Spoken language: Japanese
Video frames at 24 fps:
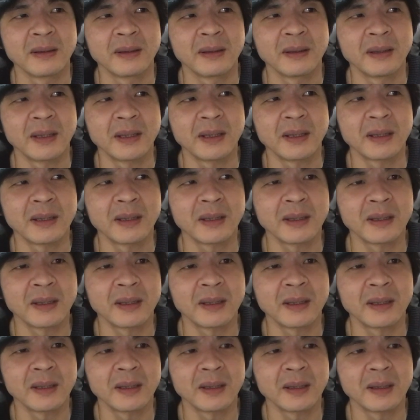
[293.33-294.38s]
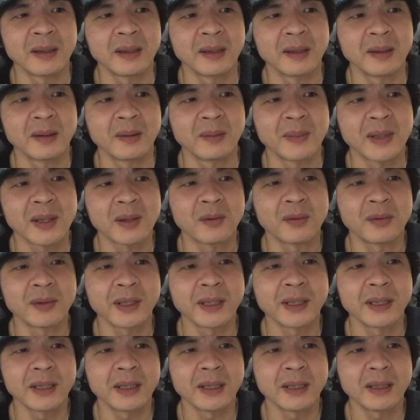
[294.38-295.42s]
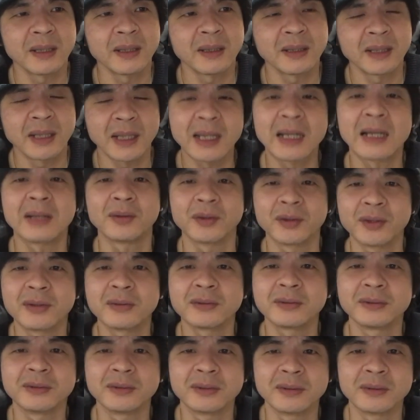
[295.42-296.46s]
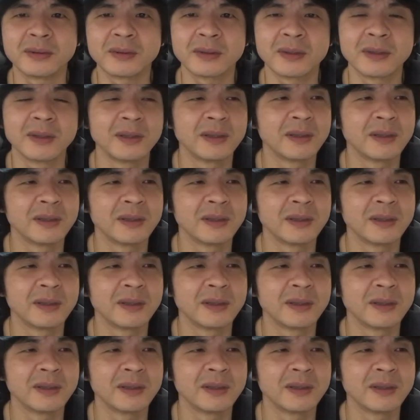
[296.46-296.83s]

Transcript: えー、まあ、これで、あの、よく